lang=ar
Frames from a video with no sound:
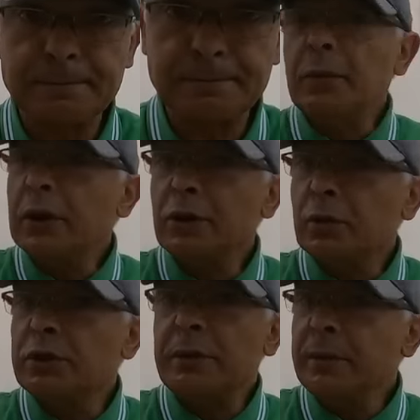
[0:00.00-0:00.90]
السلام
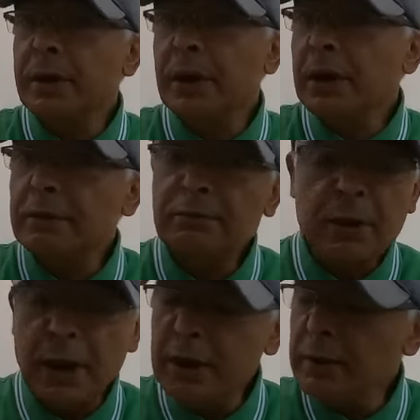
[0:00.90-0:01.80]
عليكم
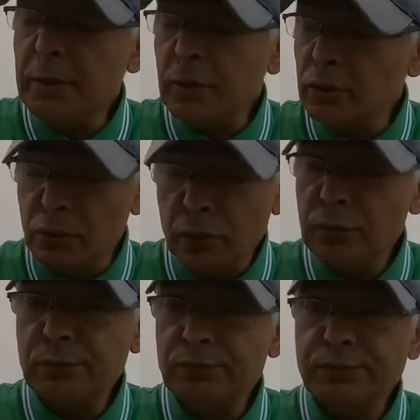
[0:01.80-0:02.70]
جميعا اينما
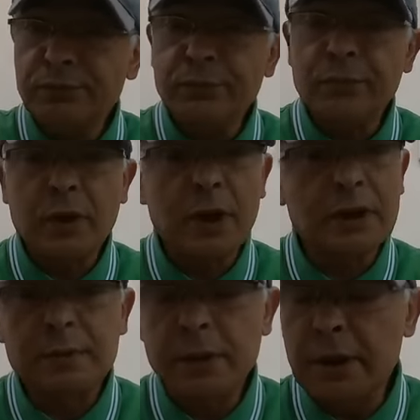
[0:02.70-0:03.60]
كنتم
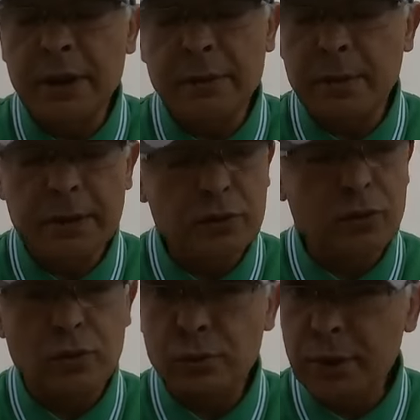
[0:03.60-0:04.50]
كنتمنى دائما
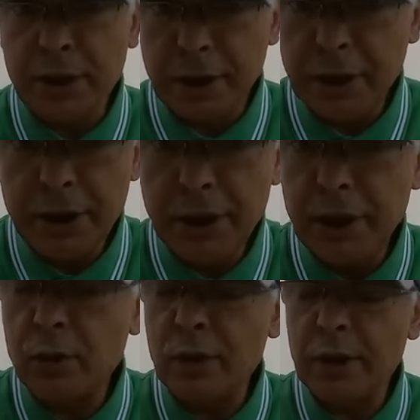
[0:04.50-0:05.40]
تكونوا
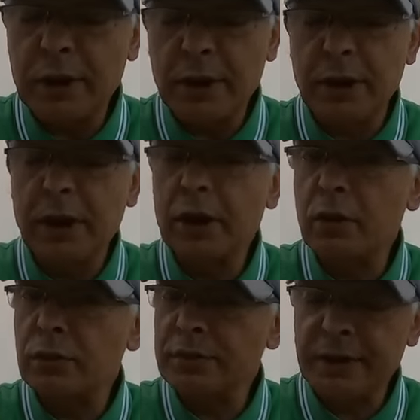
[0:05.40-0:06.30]
بخير وعلى
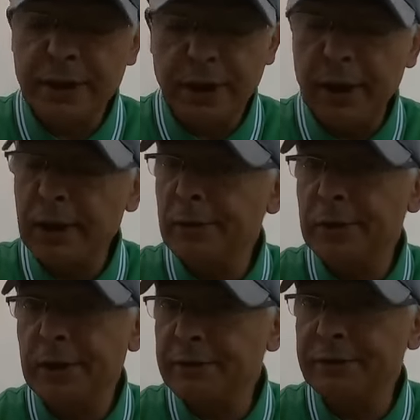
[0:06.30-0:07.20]
خير وبالصحيحه
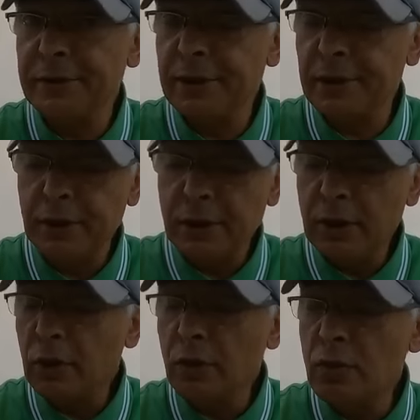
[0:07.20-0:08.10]
والعافيه
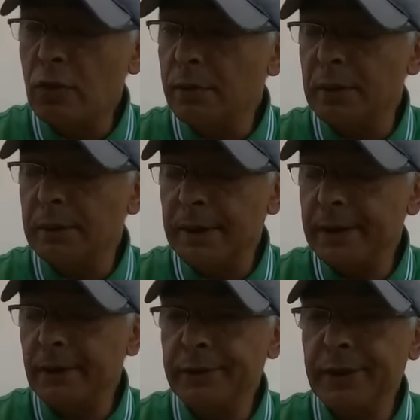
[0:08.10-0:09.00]

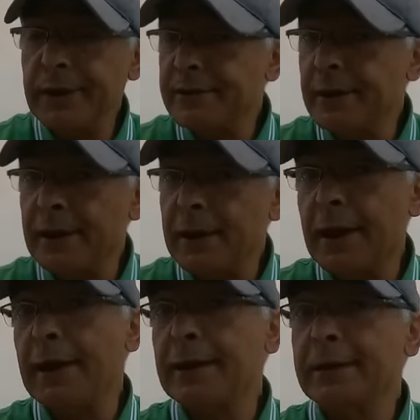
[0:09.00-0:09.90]
وبالمعنويات
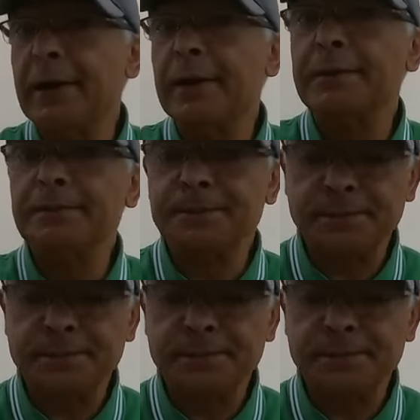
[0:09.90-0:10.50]
العاليه